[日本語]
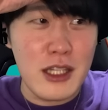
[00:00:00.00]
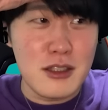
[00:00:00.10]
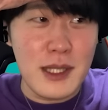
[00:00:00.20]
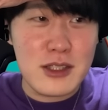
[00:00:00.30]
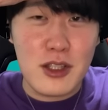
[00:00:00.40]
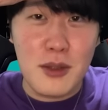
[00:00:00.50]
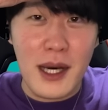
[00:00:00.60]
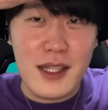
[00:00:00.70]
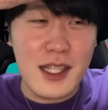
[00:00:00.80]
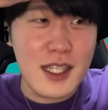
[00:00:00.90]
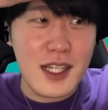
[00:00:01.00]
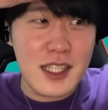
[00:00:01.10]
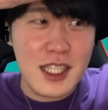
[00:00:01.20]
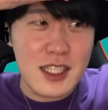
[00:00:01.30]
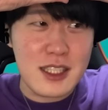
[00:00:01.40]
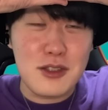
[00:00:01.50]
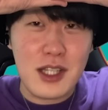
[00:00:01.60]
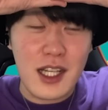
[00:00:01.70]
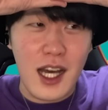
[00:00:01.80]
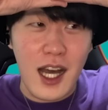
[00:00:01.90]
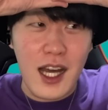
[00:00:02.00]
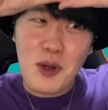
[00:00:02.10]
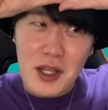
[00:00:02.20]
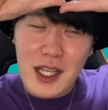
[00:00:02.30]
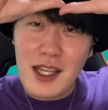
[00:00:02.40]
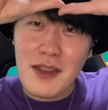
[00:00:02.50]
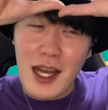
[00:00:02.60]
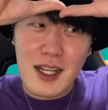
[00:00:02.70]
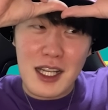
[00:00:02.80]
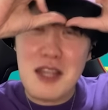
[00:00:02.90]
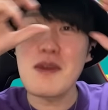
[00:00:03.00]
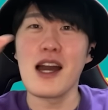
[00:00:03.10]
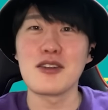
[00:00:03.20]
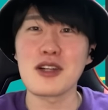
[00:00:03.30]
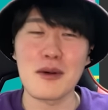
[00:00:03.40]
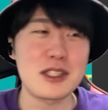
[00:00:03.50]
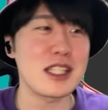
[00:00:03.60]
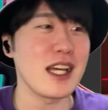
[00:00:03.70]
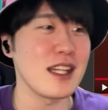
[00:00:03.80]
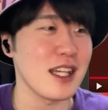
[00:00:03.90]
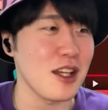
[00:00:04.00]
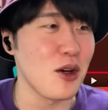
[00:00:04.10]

ヘルメットの真ん中が光ってるから、これがなんか意味あるんかもしれへんねんけ